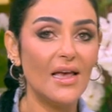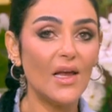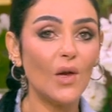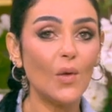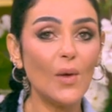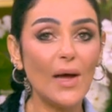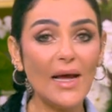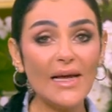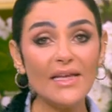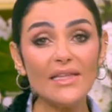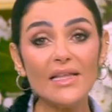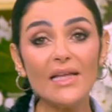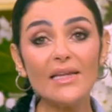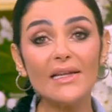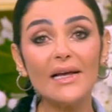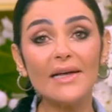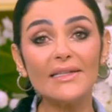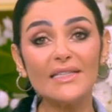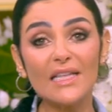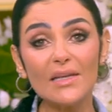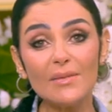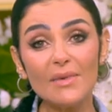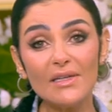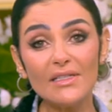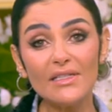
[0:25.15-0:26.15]
الوحيدة اللي
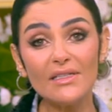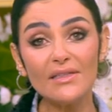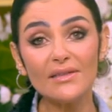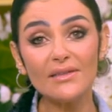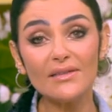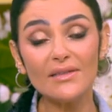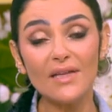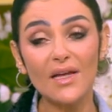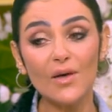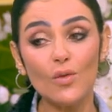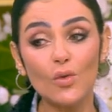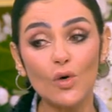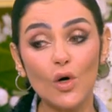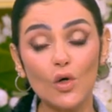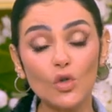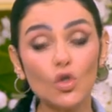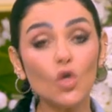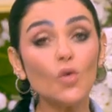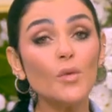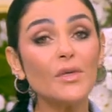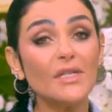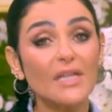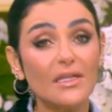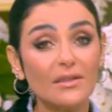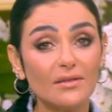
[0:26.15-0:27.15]
اعتمدت أو
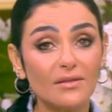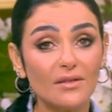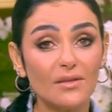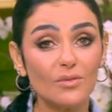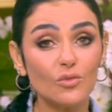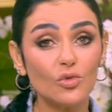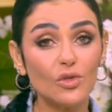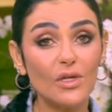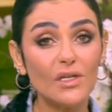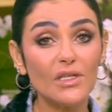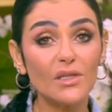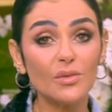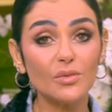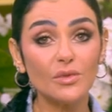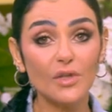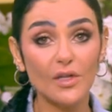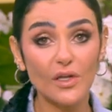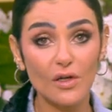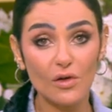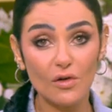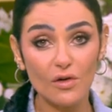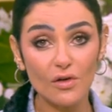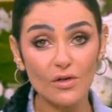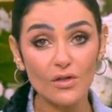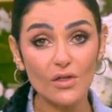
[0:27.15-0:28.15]
اعتمدت مدرب
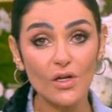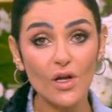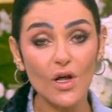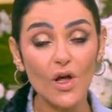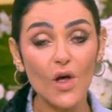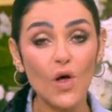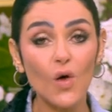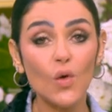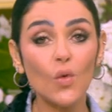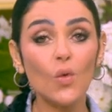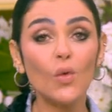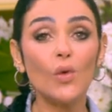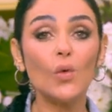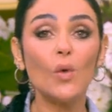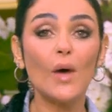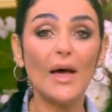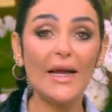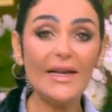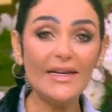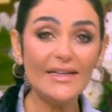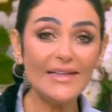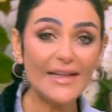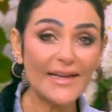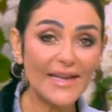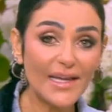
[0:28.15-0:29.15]
طيران
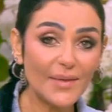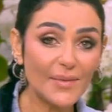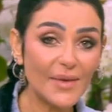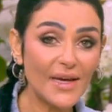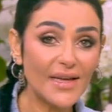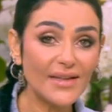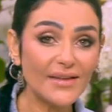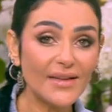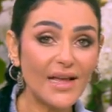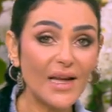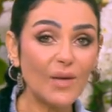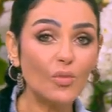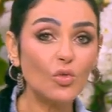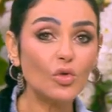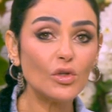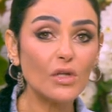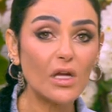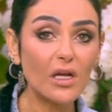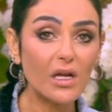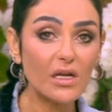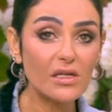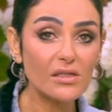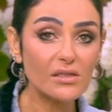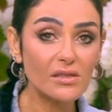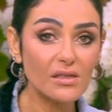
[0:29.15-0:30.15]
والوحيدة كمان
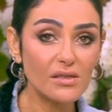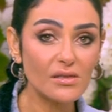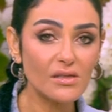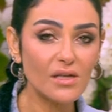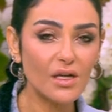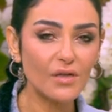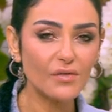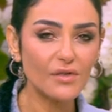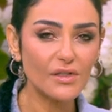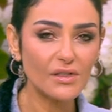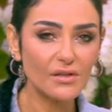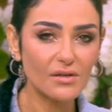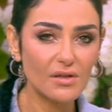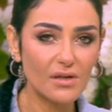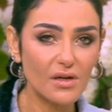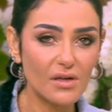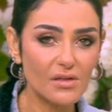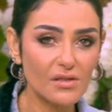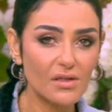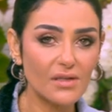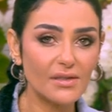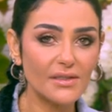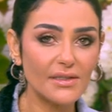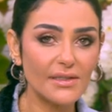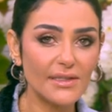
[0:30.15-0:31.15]
المتخصصة في
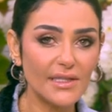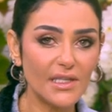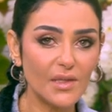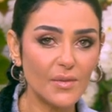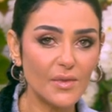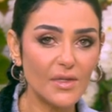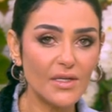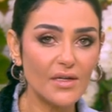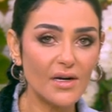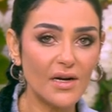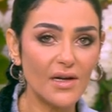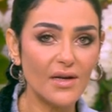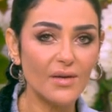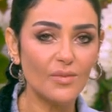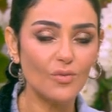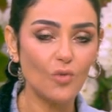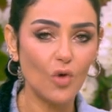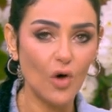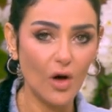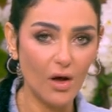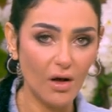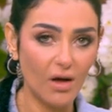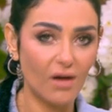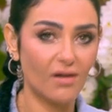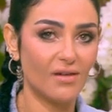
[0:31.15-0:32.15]
الطرازات الكبيرة
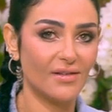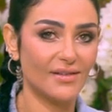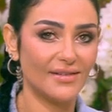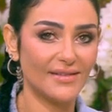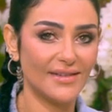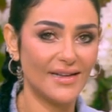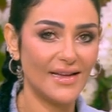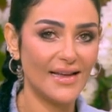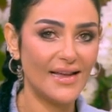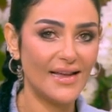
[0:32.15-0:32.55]
مؤخراً